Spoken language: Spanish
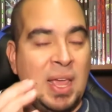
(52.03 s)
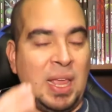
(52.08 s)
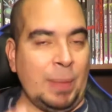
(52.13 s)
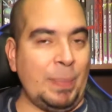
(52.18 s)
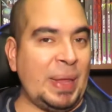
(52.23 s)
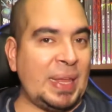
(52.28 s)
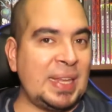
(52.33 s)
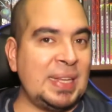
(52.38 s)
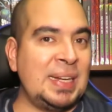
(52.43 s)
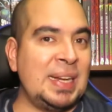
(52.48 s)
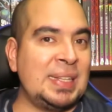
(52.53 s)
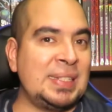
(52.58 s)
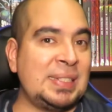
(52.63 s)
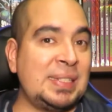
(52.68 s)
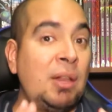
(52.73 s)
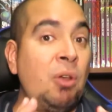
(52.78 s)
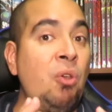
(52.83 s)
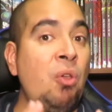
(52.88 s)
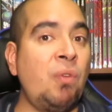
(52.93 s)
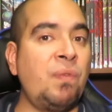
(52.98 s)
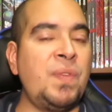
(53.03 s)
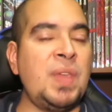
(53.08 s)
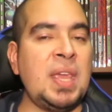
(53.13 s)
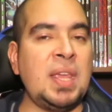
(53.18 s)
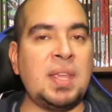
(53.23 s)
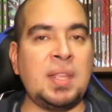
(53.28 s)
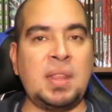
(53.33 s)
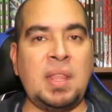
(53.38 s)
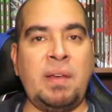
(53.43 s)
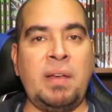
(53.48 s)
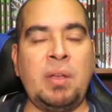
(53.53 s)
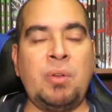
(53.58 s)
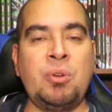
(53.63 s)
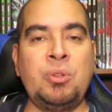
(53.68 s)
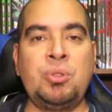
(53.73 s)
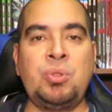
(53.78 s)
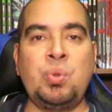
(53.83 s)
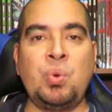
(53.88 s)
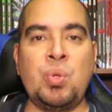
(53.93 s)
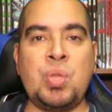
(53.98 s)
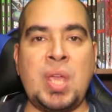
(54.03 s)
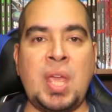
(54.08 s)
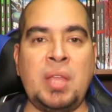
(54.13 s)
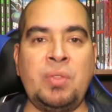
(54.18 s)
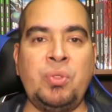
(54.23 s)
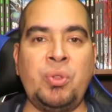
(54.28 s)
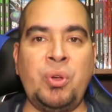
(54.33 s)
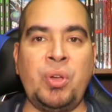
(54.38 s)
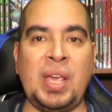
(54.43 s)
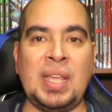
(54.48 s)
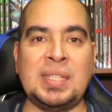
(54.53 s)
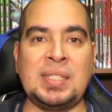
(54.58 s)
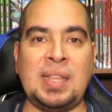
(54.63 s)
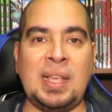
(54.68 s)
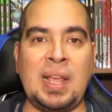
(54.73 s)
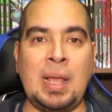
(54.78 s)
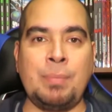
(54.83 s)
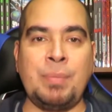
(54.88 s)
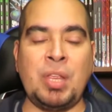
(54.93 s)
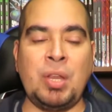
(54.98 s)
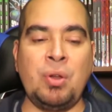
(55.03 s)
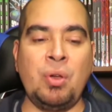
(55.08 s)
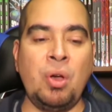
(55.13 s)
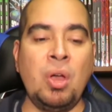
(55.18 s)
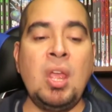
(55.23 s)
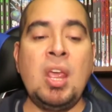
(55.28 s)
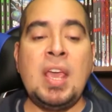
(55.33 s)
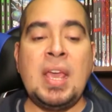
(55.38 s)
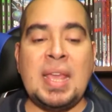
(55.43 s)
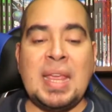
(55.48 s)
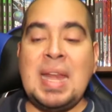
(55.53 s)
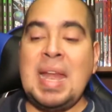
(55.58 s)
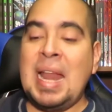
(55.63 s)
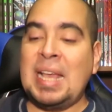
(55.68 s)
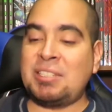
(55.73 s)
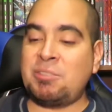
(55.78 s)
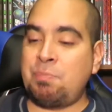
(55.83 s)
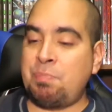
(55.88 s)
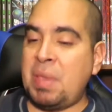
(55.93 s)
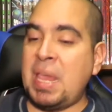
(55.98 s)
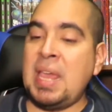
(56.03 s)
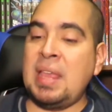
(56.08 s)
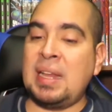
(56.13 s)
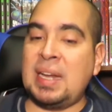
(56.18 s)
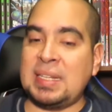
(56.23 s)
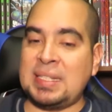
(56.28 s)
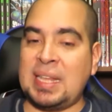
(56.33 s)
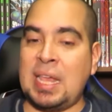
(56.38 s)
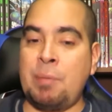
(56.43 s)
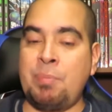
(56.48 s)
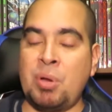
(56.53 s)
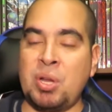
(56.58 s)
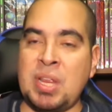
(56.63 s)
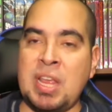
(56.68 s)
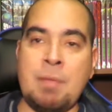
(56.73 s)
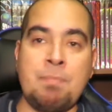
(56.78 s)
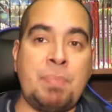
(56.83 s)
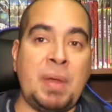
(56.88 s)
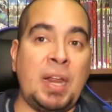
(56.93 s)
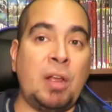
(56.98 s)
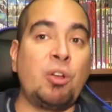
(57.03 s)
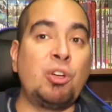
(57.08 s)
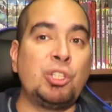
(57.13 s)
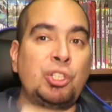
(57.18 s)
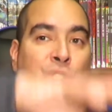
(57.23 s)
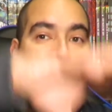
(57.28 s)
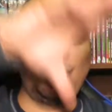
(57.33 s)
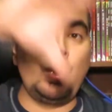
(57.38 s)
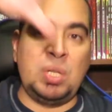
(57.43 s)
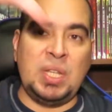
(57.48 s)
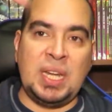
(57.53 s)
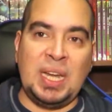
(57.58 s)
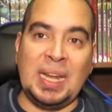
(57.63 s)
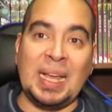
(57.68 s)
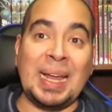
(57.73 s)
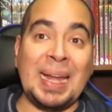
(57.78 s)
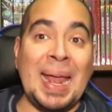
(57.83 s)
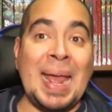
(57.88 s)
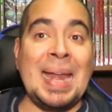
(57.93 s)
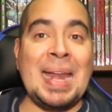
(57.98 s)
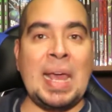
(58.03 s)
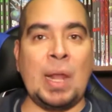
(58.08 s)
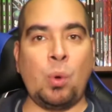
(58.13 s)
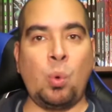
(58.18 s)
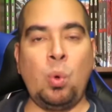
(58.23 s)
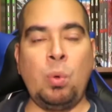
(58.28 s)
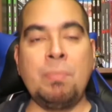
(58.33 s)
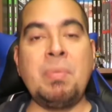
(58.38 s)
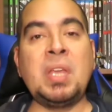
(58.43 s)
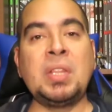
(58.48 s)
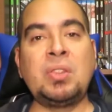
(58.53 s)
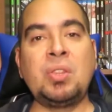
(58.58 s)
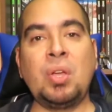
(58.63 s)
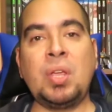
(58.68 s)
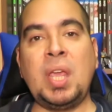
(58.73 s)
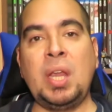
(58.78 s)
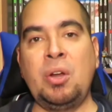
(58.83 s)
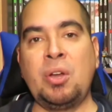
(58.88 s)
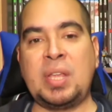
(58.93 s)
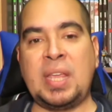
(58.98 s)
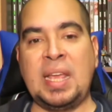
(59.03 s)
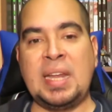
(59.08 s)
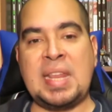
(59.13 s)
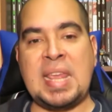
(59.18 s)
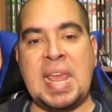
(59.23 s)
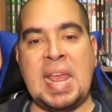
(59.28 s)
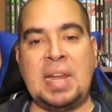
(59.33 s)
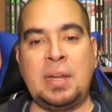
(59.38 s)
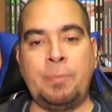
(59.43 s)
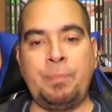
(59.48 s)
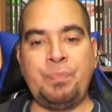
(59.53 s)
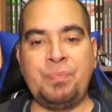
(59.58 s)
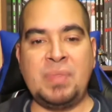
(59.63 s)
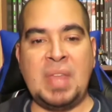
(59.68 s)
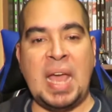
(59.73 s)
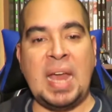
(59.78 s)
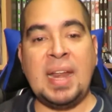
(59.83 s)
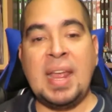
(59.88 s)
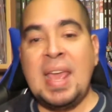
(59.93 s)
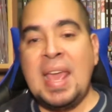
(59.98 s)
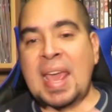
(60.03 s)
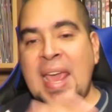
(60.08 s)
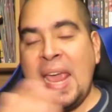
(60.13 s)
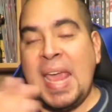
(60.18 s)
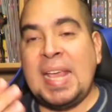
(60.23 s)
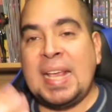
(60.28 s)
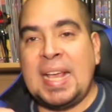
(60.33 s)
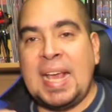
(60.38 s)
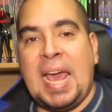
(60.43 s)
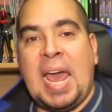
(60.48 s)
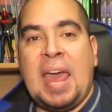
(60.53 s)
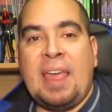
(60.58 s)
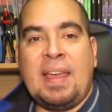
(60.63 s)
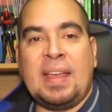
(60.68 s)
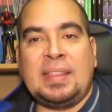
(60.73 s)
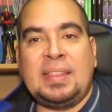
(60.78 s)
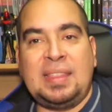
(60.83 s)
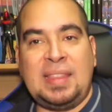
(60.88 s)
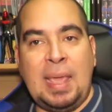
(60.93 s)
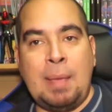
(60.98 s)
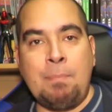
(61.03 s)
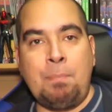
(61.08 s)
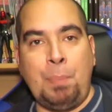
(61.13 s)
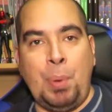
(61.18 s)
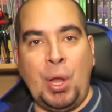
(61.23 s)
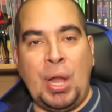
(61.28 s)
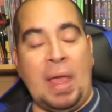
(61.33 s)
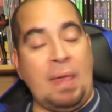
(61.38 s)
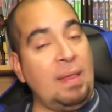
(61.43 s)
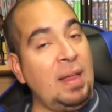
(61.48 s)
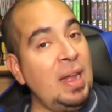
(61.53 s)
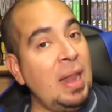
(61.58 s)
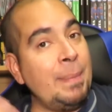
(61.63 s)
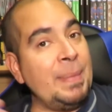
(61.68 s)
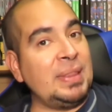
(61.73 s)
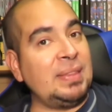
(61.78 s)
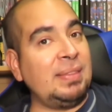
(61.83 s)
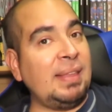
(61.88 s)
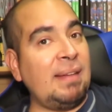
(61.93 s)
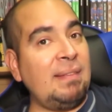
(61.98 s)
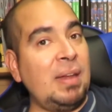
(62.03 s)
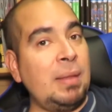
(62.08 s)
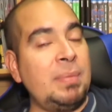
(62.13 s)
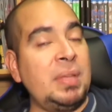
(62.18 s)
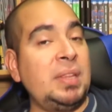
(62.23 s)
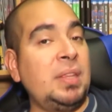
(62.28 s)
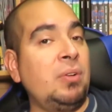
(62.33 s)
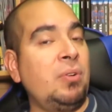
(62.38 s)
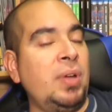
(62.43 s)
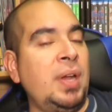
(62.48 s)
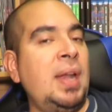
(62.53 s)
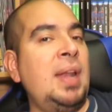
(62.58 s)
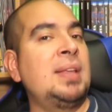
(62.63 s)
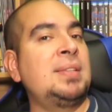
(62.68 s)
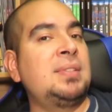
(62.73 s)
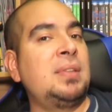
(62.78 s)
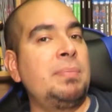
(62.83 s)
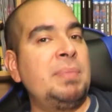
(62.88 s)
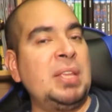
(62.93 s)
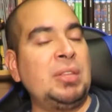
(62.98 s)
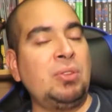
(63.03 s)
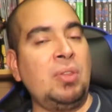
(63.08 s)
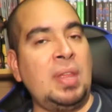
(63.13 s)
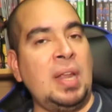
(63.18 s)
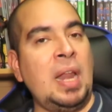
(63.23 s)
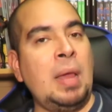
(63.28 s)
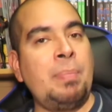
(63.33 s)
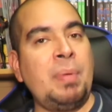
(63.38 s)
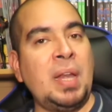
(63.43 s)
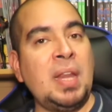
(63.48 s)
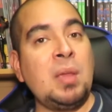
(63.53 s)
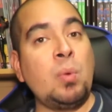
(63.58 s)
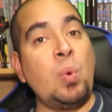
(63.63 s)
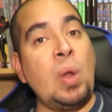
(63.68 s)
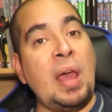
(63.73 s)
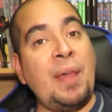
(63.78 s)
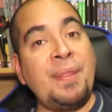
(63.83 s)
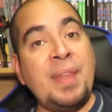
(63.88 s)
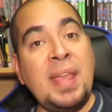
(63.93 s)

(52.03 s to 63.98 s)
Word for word: Imagínense lo bien que estaban construyendo este camino y las piedras que ponían para construir el gran argumento que nos quedó dar en cada temporada. Lamentablemente con el lanzamiento de la película